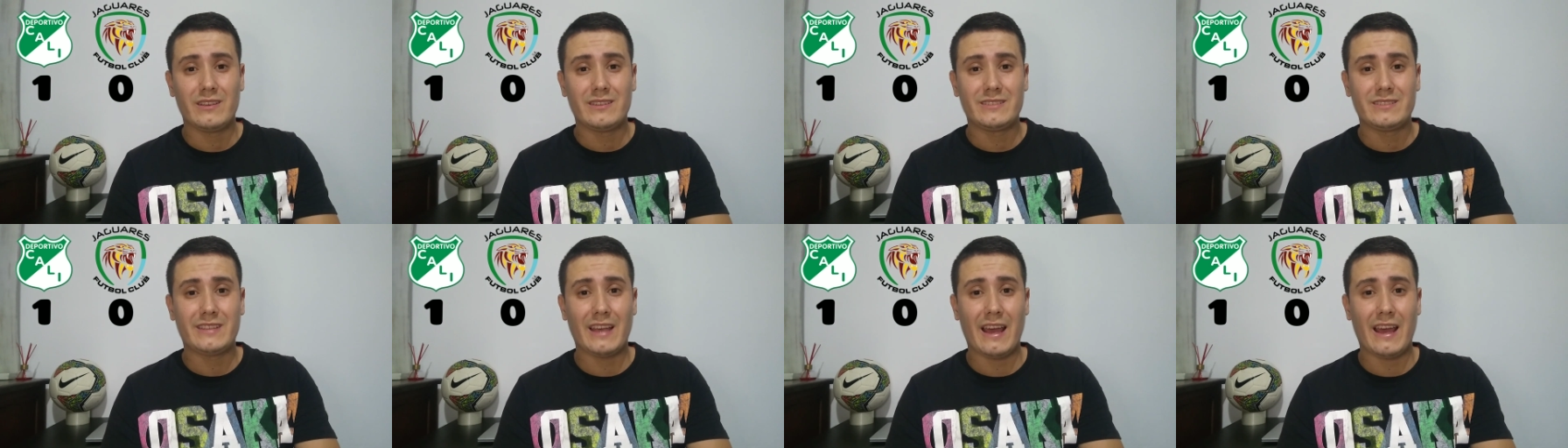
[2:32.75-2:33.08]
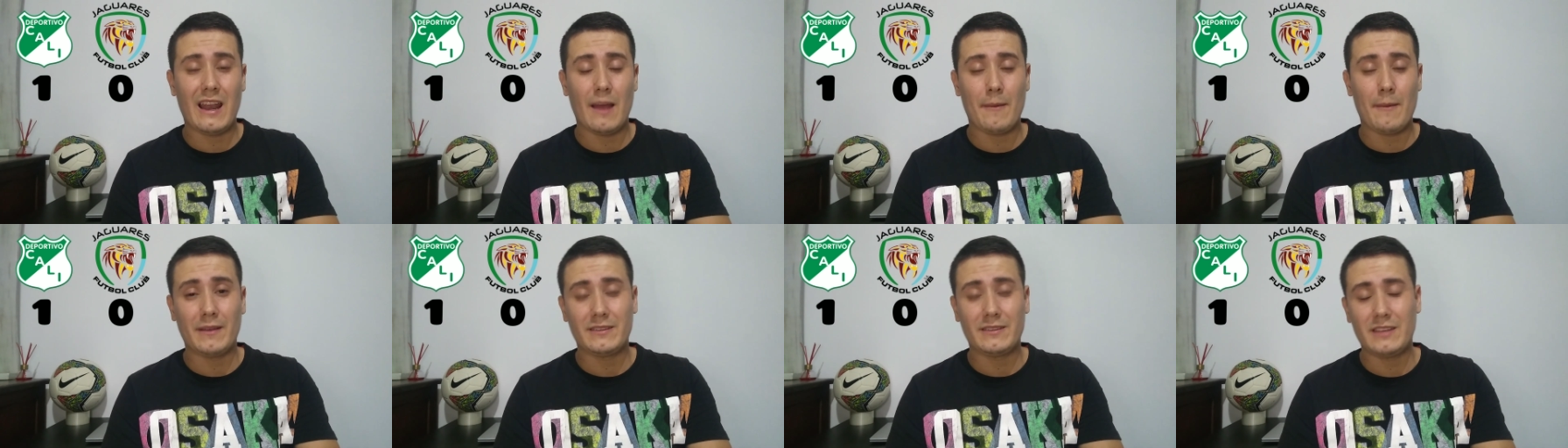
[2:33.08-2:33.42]
sea
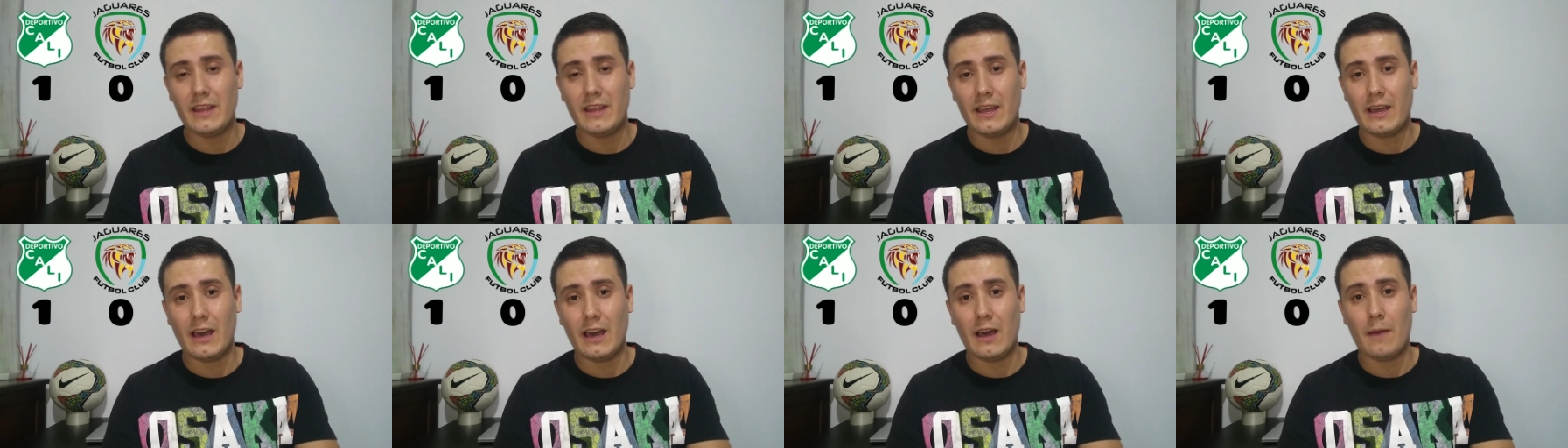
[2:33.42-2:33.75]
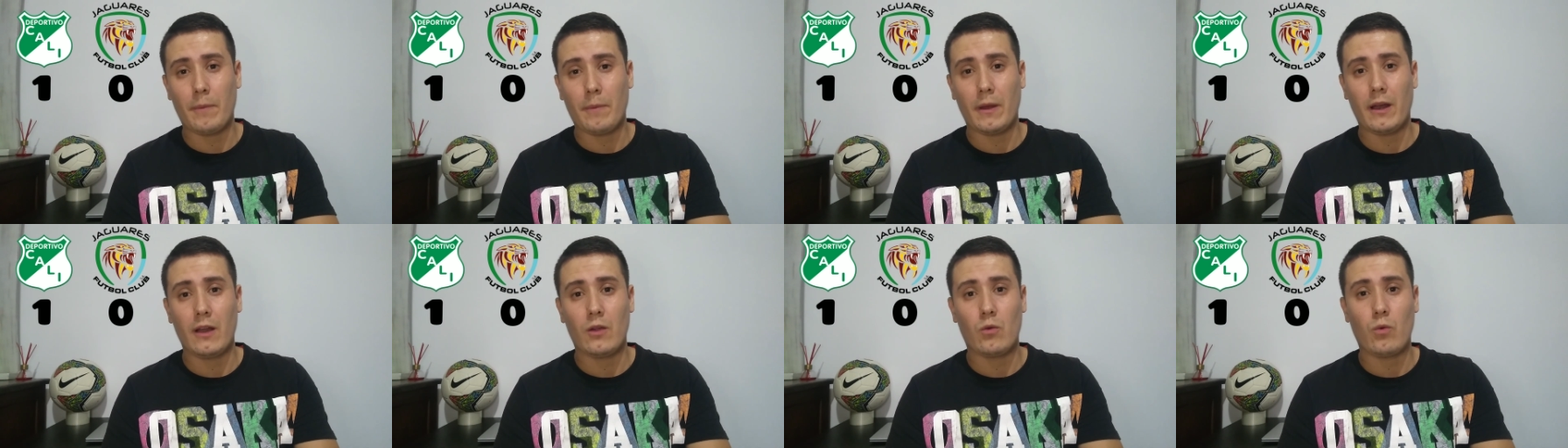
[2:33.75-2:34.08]
la más
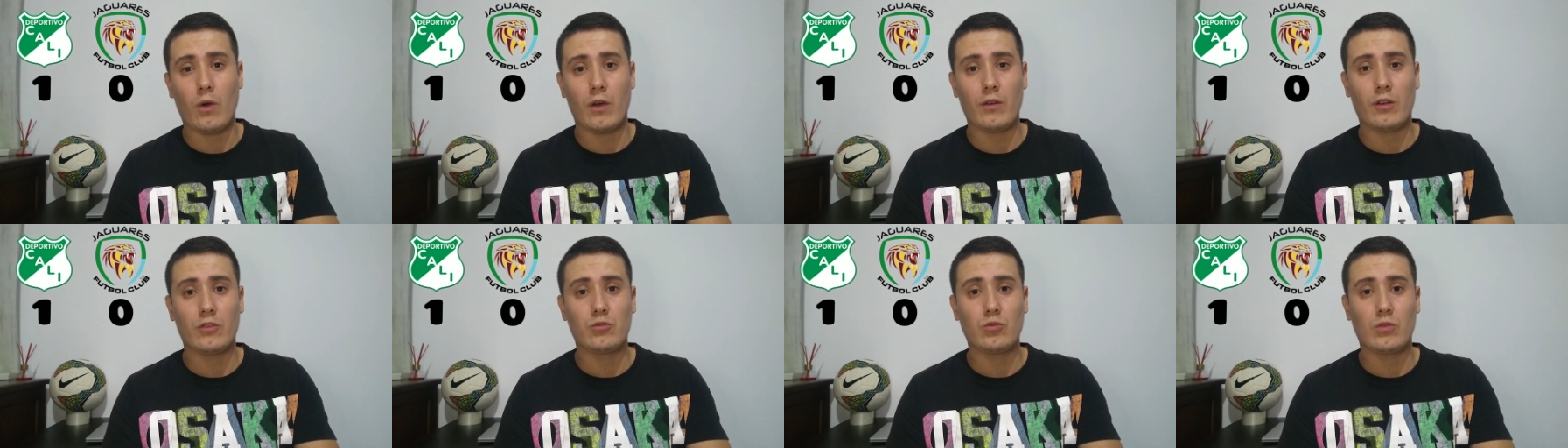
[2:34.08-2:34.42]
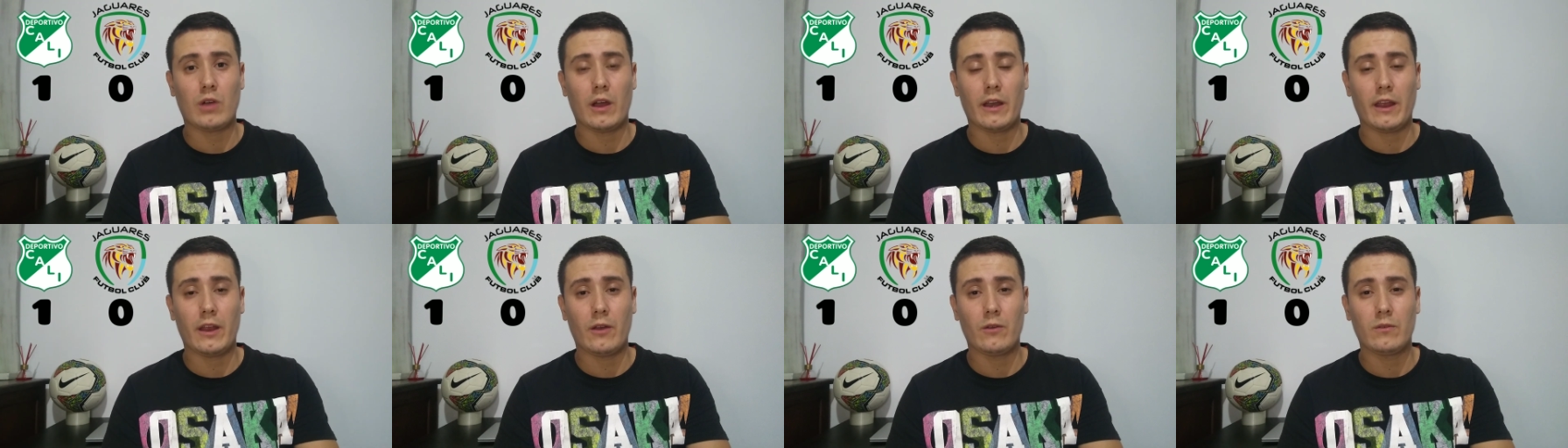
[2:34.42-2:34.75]
indicada para el cuadro
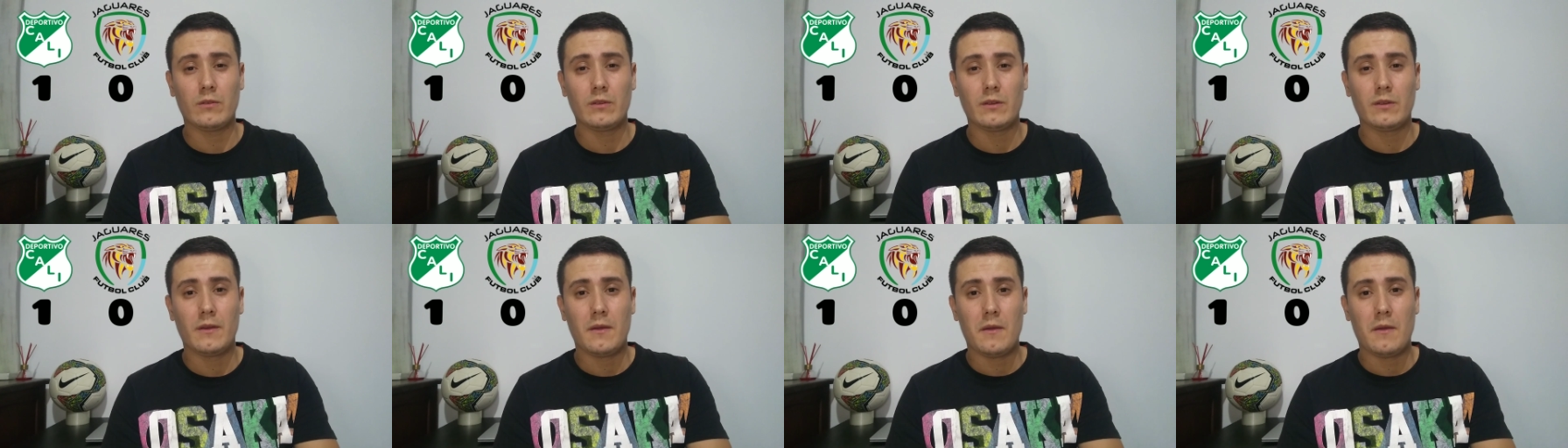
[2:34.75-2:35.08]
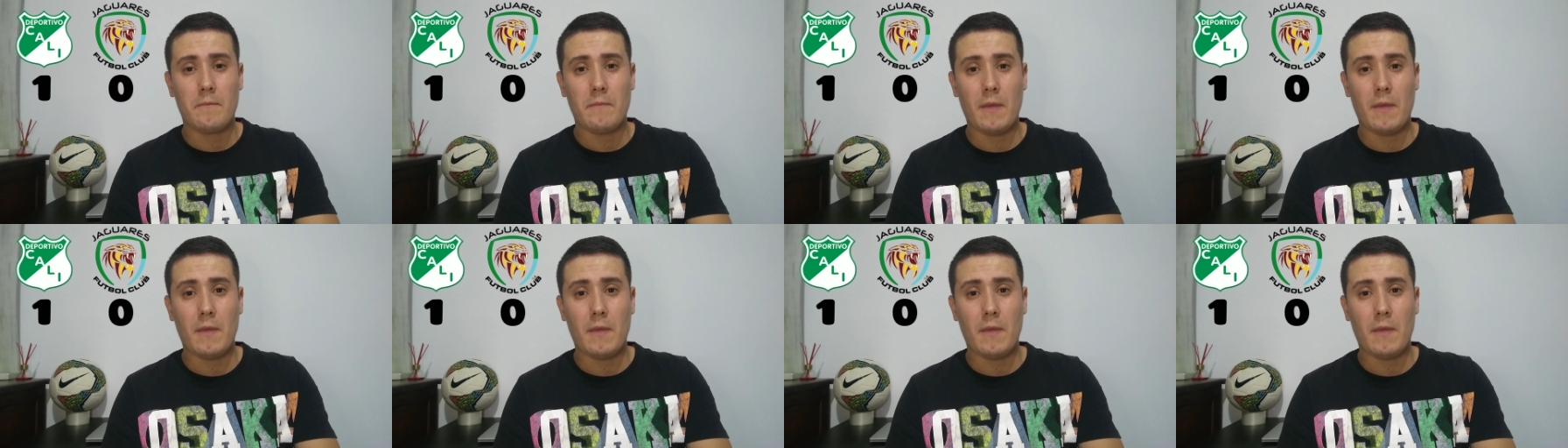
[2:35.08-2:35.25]
azucarero.